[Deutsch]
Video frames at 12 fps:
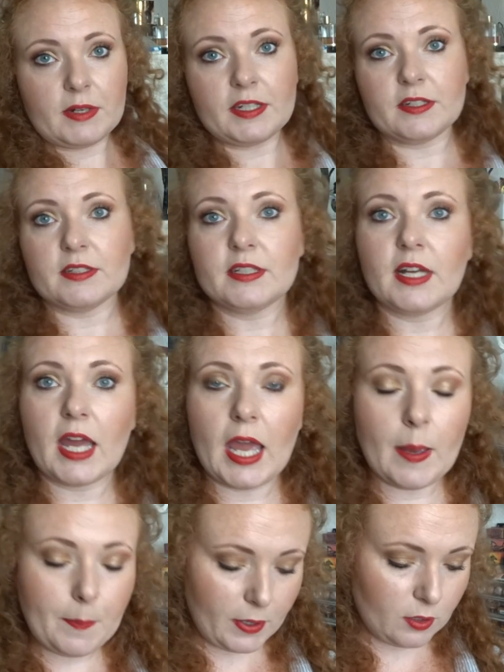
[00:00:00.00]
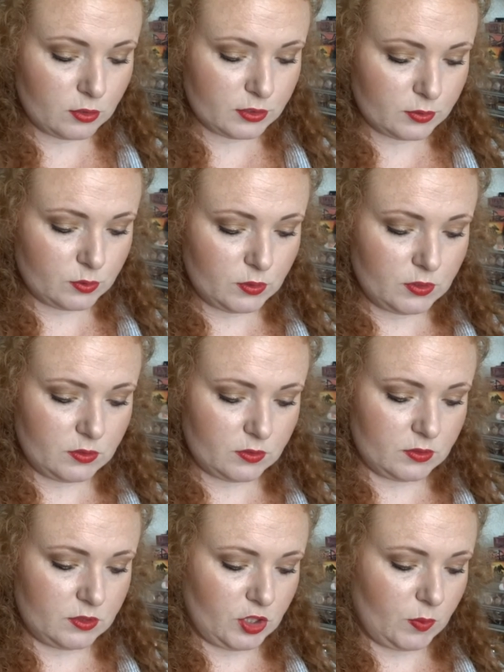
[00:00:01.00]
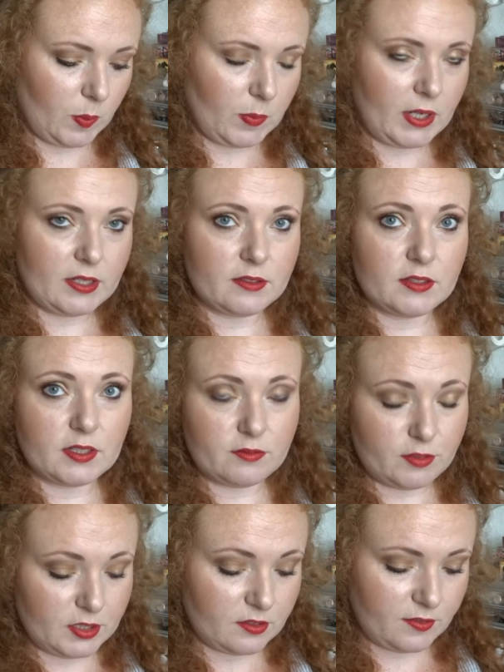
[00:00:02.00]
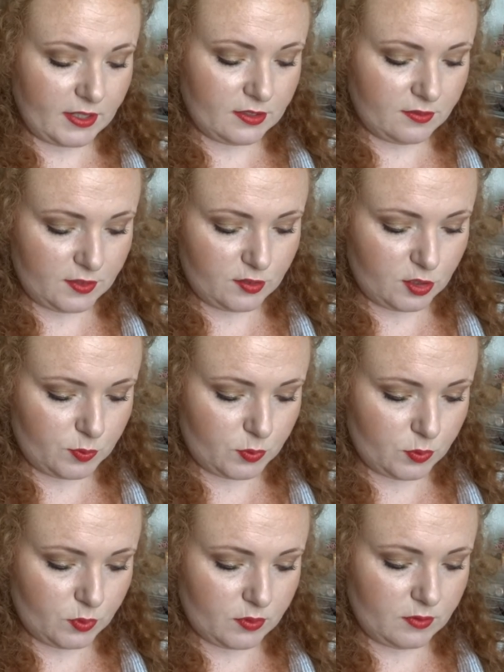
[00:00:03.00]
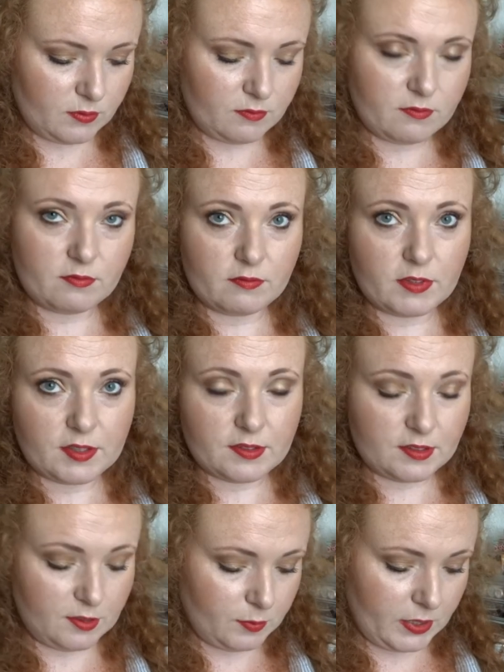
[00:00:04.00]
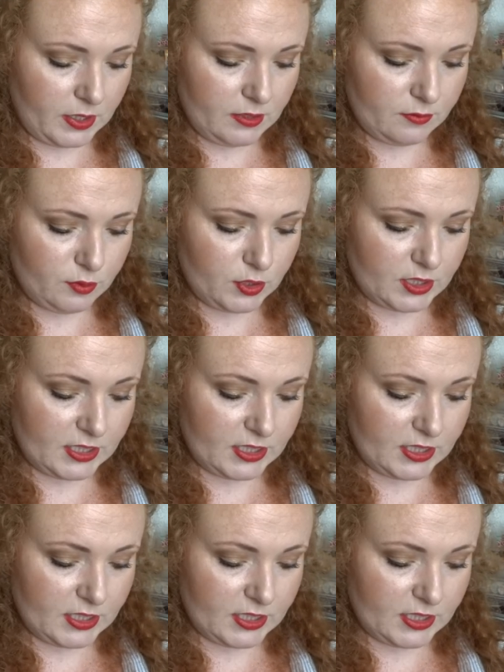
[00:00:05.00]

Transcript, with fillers: meine App rausholen und schauen wir mal von den 22 Produkten, was diesmal für eine